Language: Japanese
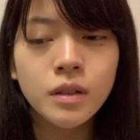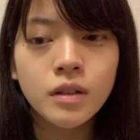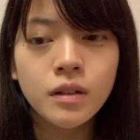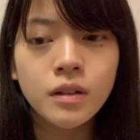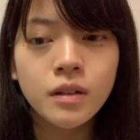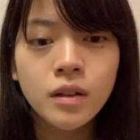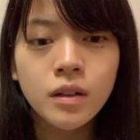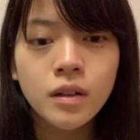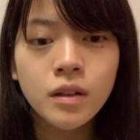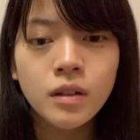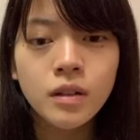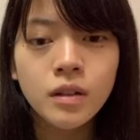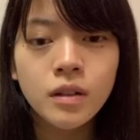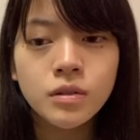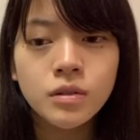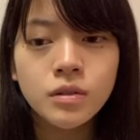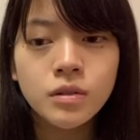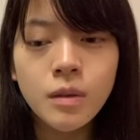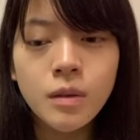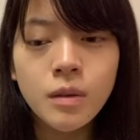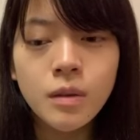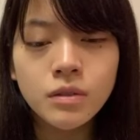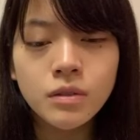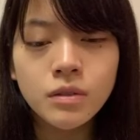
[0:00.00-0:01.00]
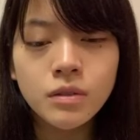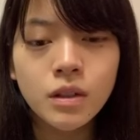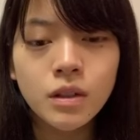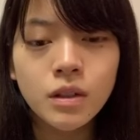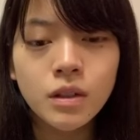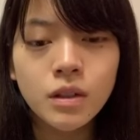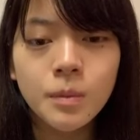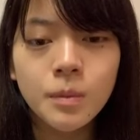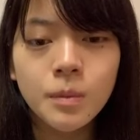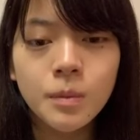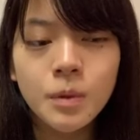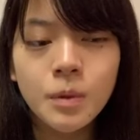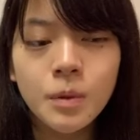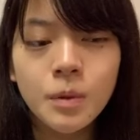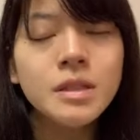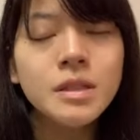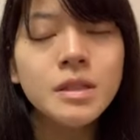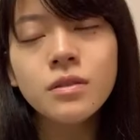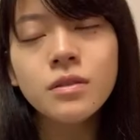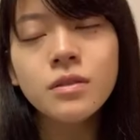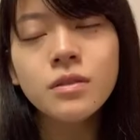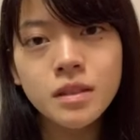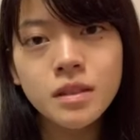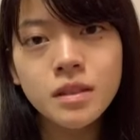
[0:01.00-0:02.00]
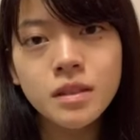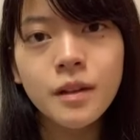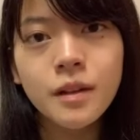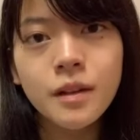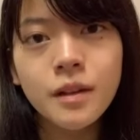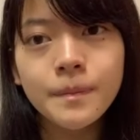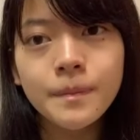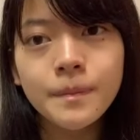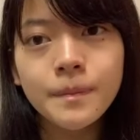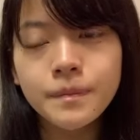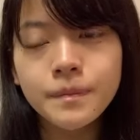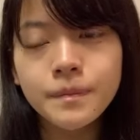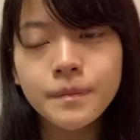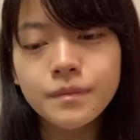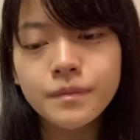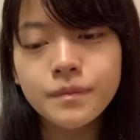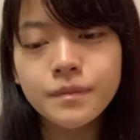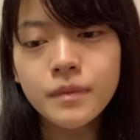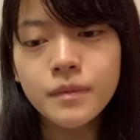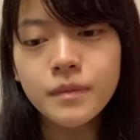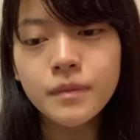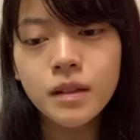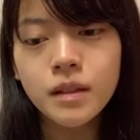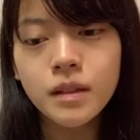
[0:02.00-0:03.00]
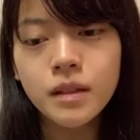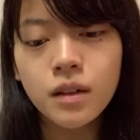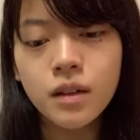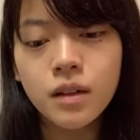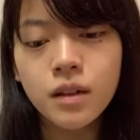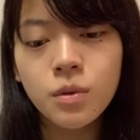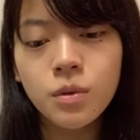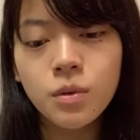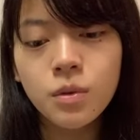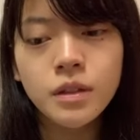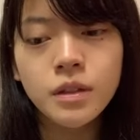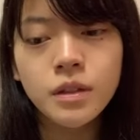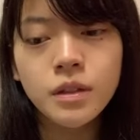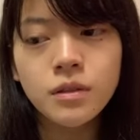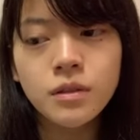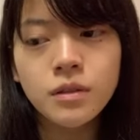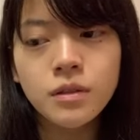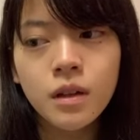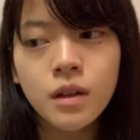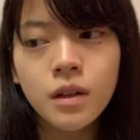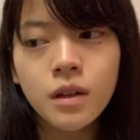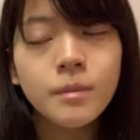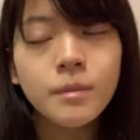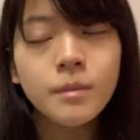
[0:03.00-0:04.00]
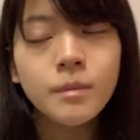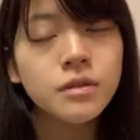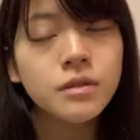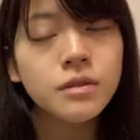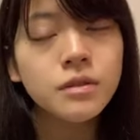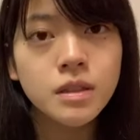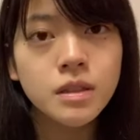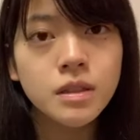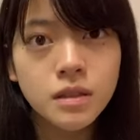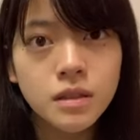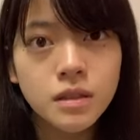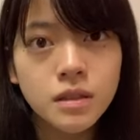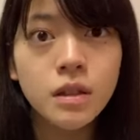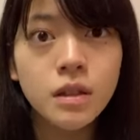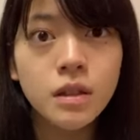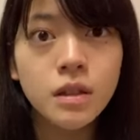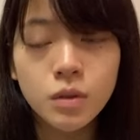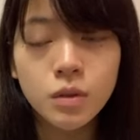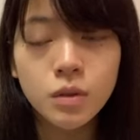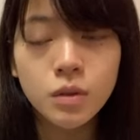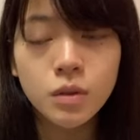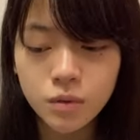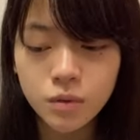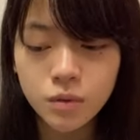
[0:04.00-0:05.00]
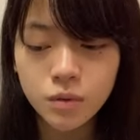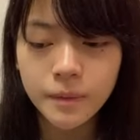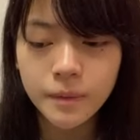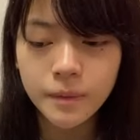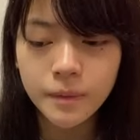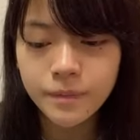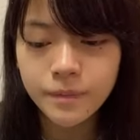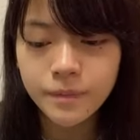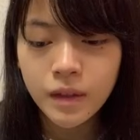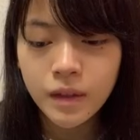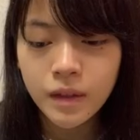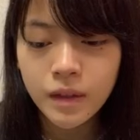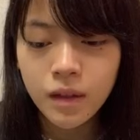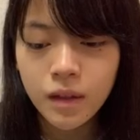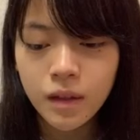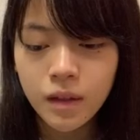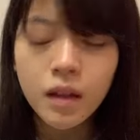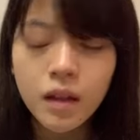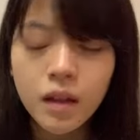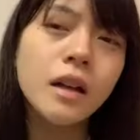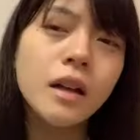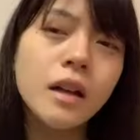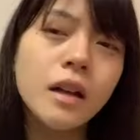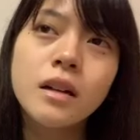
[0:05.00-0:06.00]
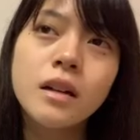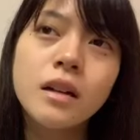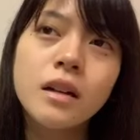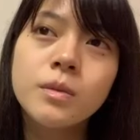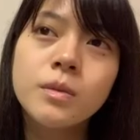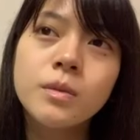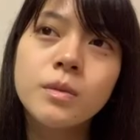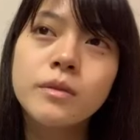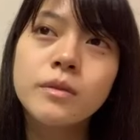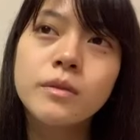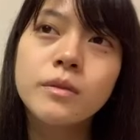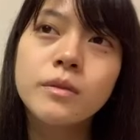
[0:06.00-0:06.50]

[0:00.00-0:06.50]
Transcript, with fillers: かぼちゃとなんださつまいももついてくるんですけどなぜ忘れた